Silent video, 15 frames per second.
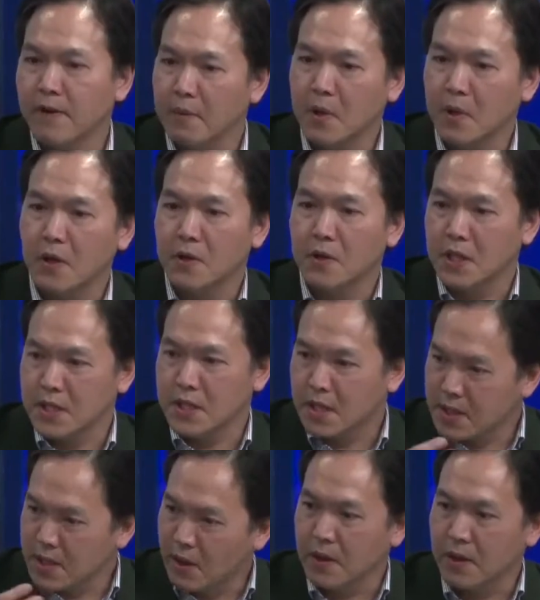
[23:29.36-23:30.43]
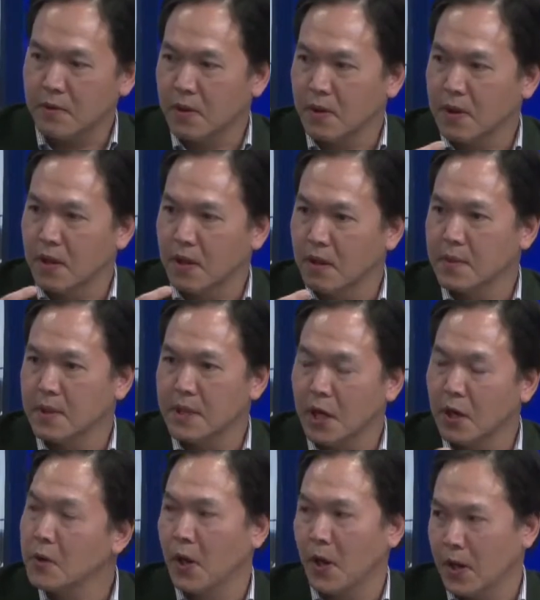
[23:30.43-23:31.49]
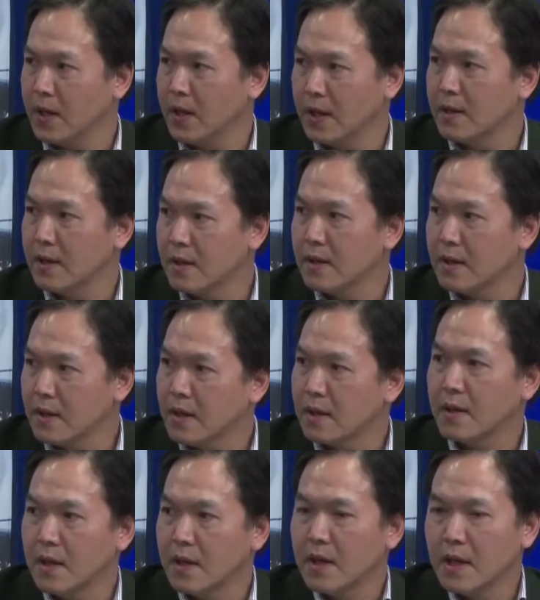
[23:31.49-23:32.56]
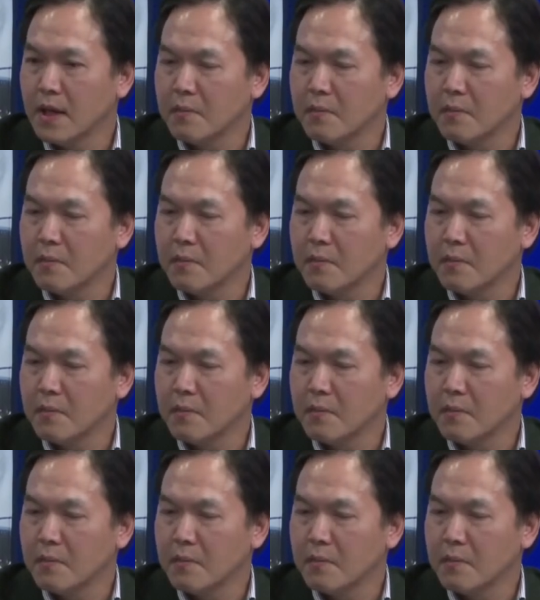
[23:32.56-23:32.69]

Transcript: phương pháp đó rồi sau rồi đó mình theo dõi yeah. Dạ. à, ờ, ừ.